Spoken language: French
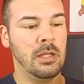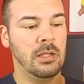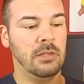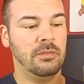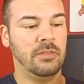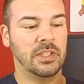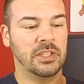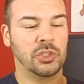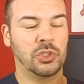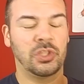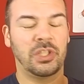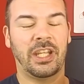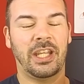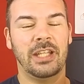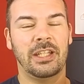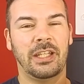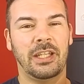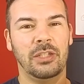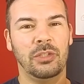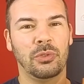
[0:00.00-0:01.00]
Fait que je suis
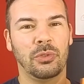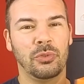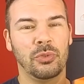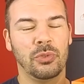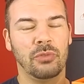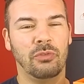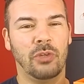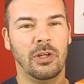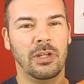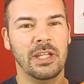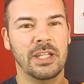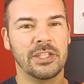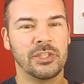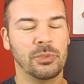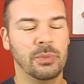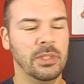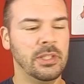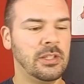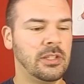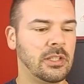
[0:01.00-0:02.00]
très très curieux de voir la
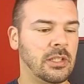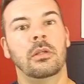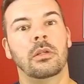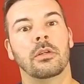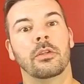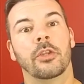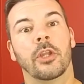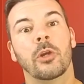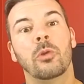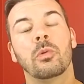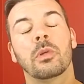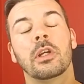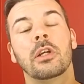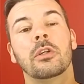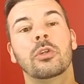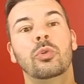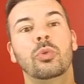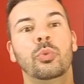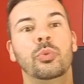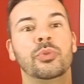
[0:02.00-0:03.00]
suite. Donc,
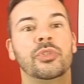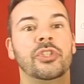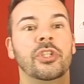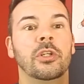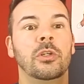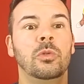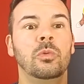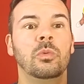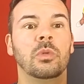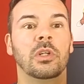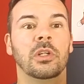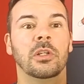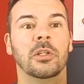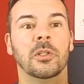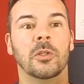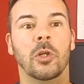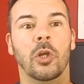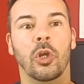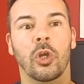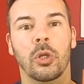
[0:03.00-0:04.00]
en conclusion,
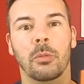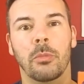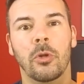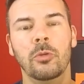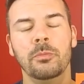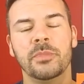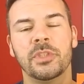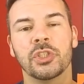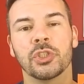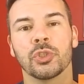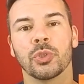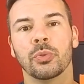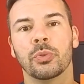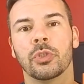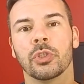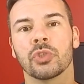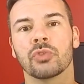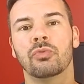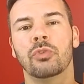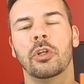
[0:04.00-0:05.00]
un bon petit jeu
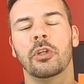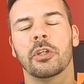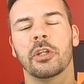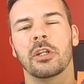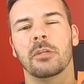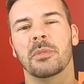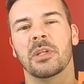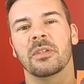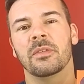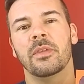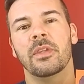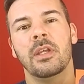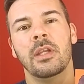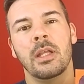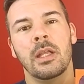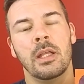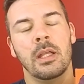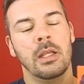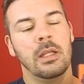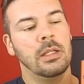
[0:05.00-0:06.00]
que je vous recommande.
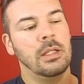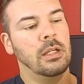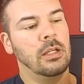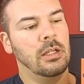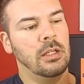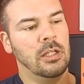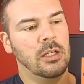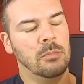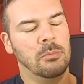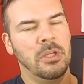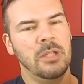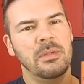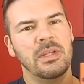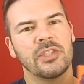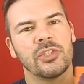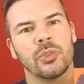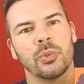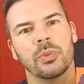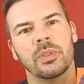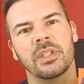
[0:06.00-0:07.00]
Euh, même à
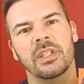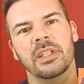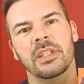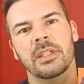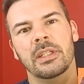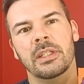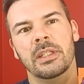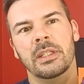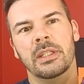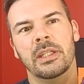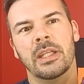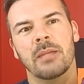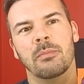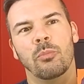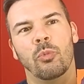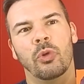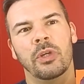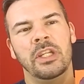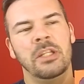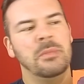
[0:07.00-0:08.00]
ceux qui aiment
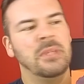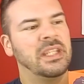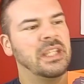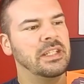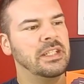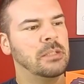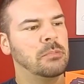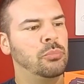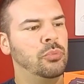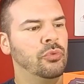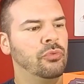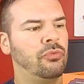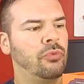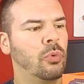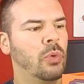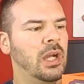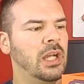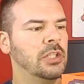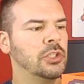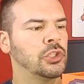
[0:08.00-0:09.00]
moins les mécaniques plus
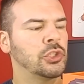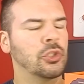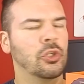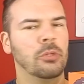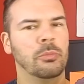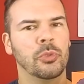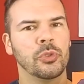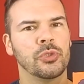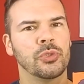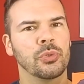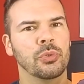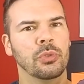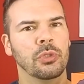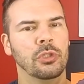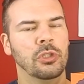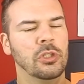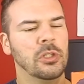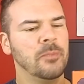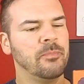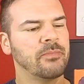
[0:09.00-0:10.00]
froides, j'étais un peu de
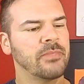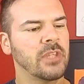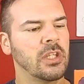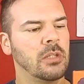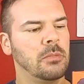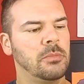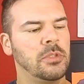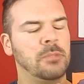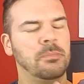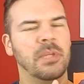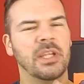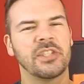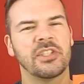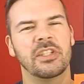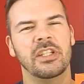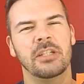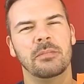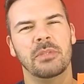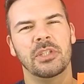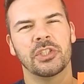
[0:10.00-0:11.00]
ceux-là. Puis
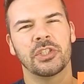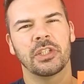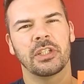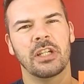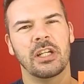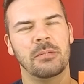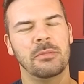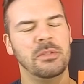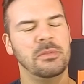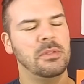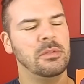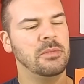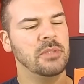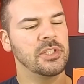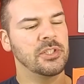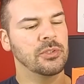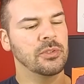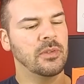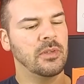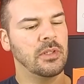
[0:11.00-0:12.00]
personnellement, j'ai quand même aimé
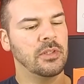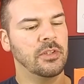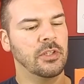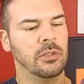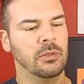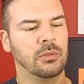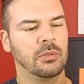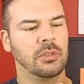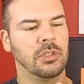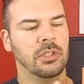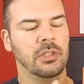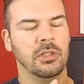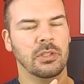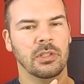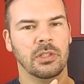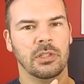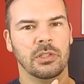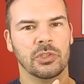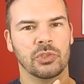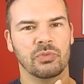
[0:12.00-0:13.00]
ça. Donc,
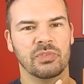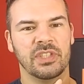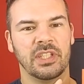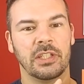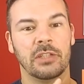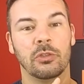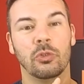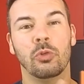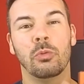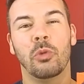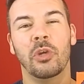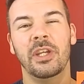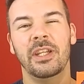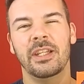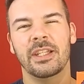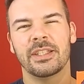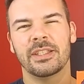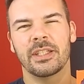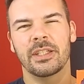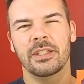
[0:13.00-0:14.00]
euh, je vous dirais d'au moins
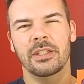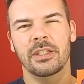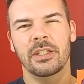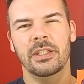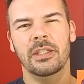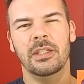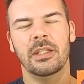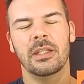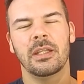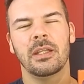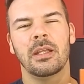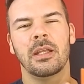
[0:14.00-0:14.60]
l'essayer.